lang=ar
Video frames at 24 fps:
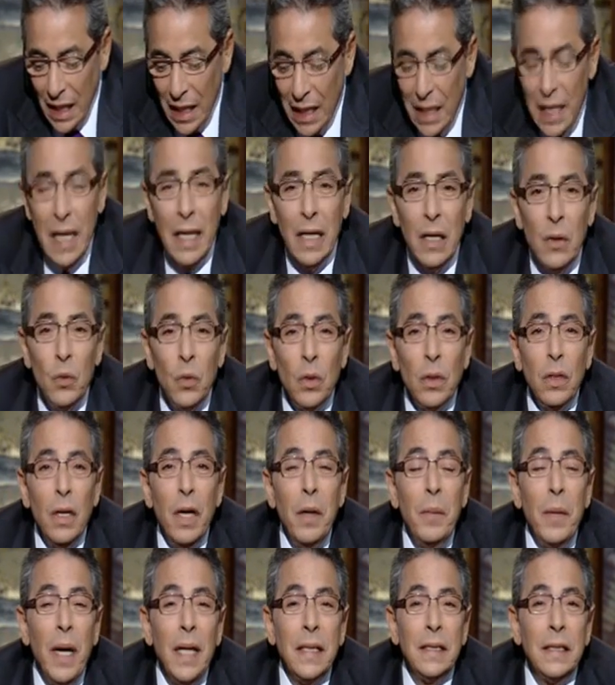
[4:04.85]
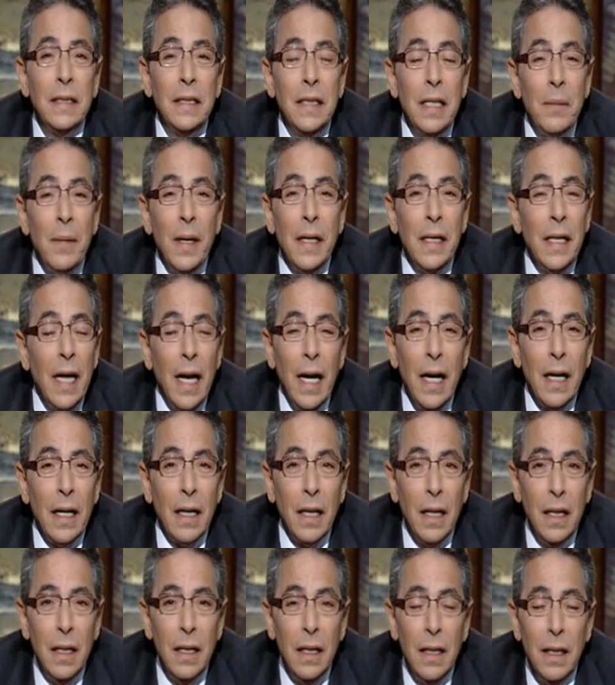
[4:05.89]
لكن والله ما حسينا بأي
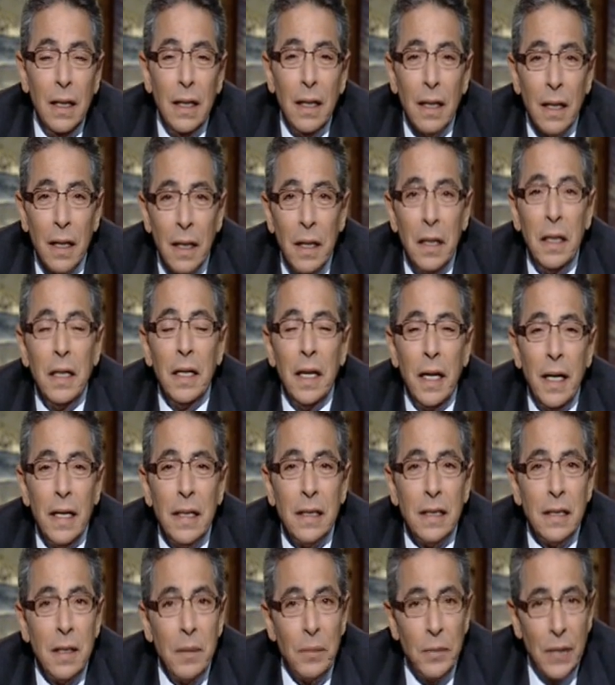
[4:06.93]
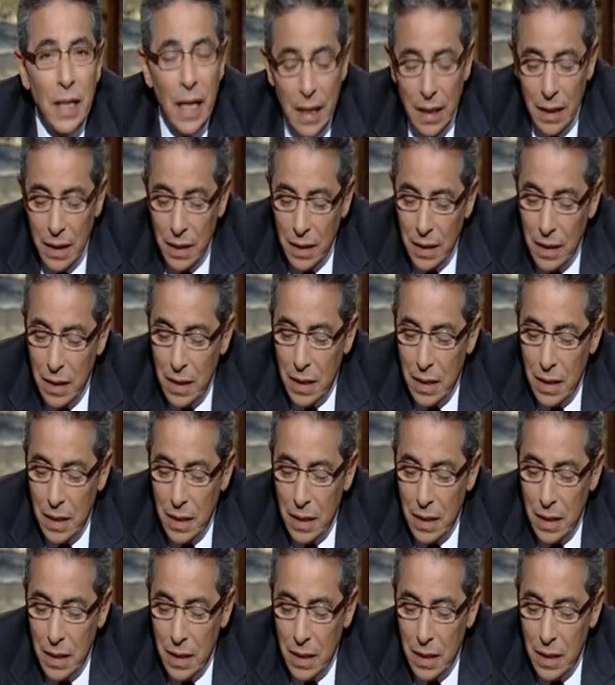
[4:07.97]
حاجة غير إن احنا استمتعنا